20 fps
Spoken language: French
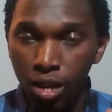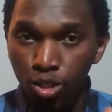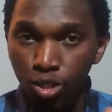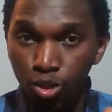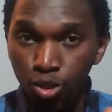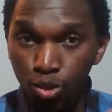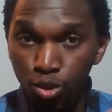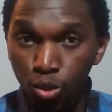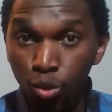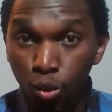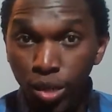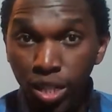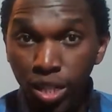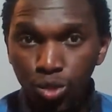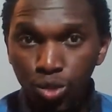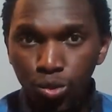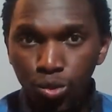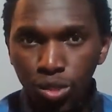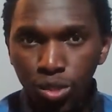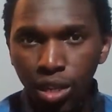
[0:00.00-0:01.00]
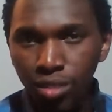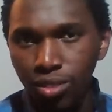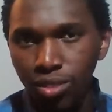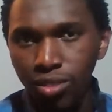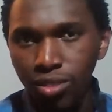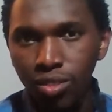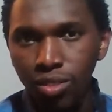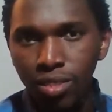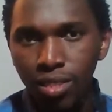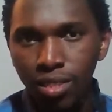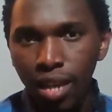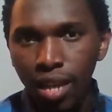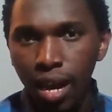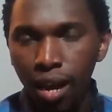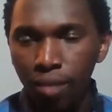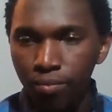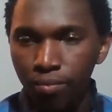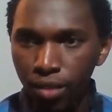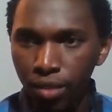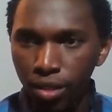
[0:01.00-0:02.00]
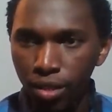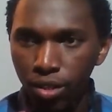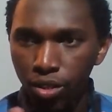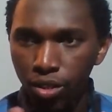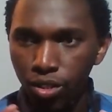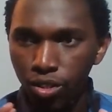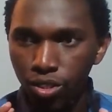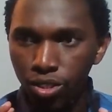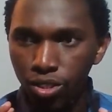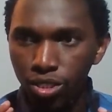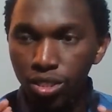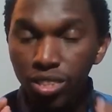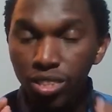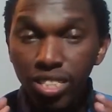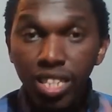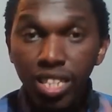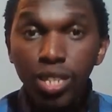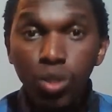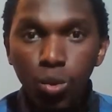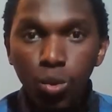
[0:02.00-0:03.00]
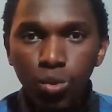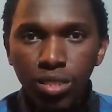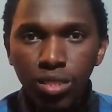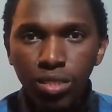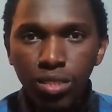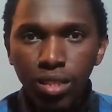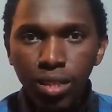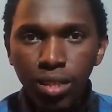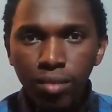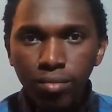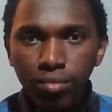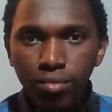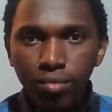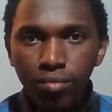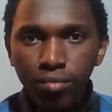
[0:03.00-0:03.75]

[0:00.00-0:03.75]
ce qu'on a toujours tendance à dénoncer,